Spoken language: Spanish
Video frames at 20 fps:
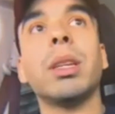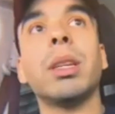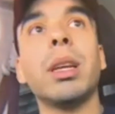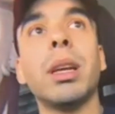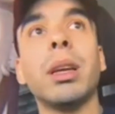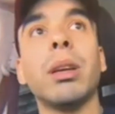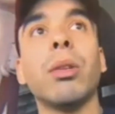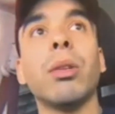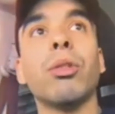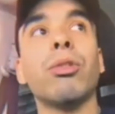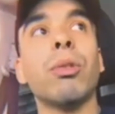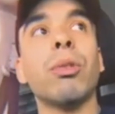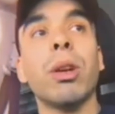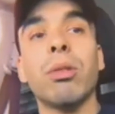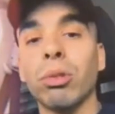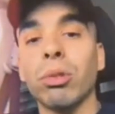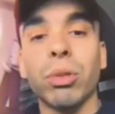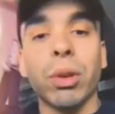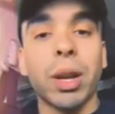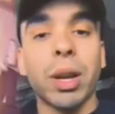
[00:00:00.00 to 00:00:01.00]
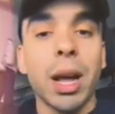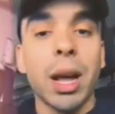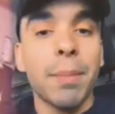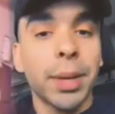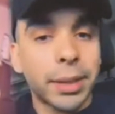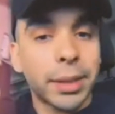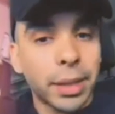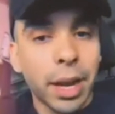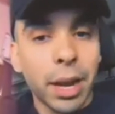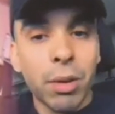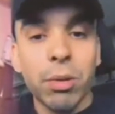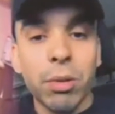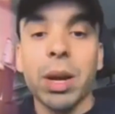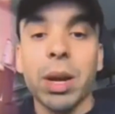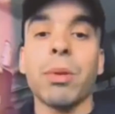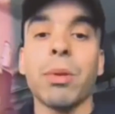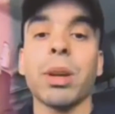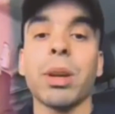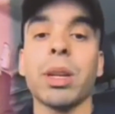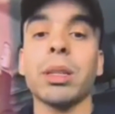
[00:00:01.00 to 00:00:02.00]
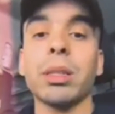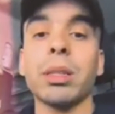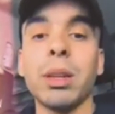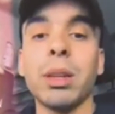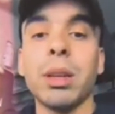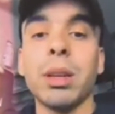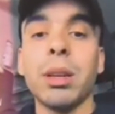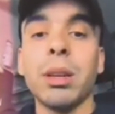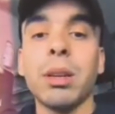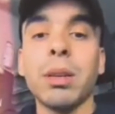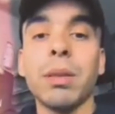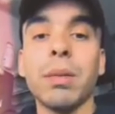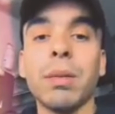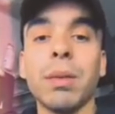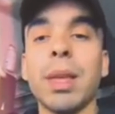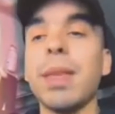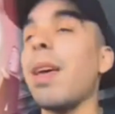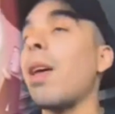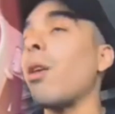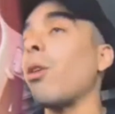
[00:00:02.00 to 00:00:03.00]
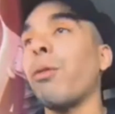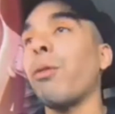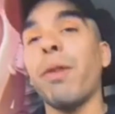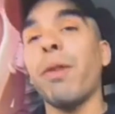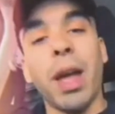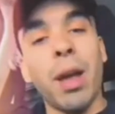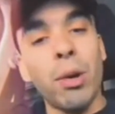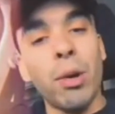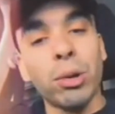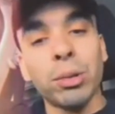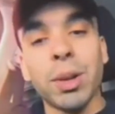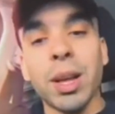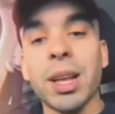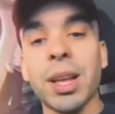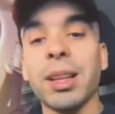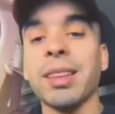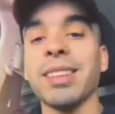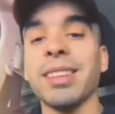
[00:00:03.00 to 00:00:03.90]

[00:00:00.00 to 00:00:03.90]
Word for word: Hace 8 años yo era mesero, cabrones. Y de los feos, güey.